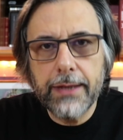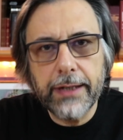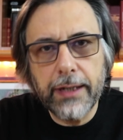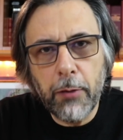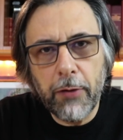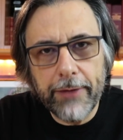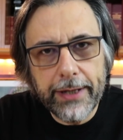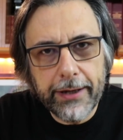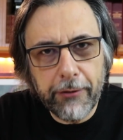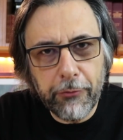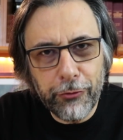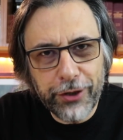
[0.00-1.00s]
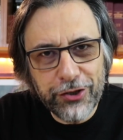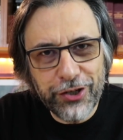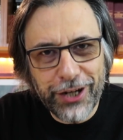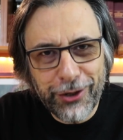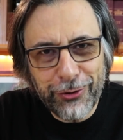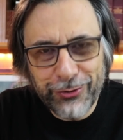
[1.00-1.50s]
Se andiamo a vedere quello che ci
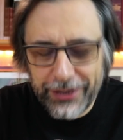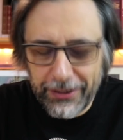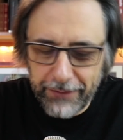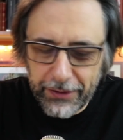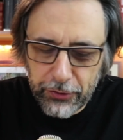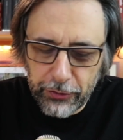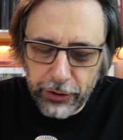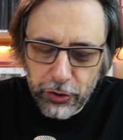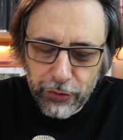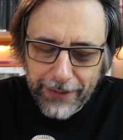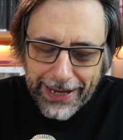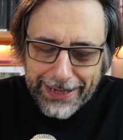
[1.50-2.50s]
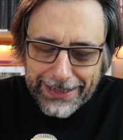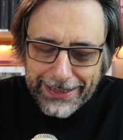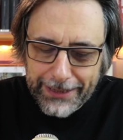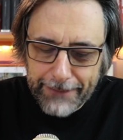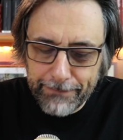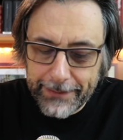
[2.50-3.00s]
racconta il Vangelo di
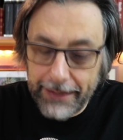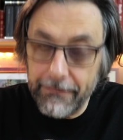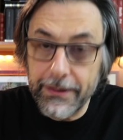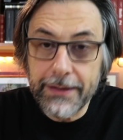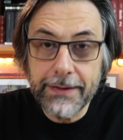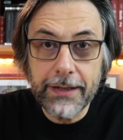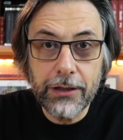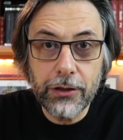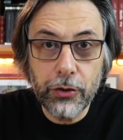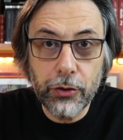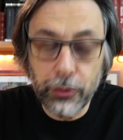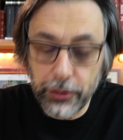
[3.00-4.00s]
Giovanni, dal versetto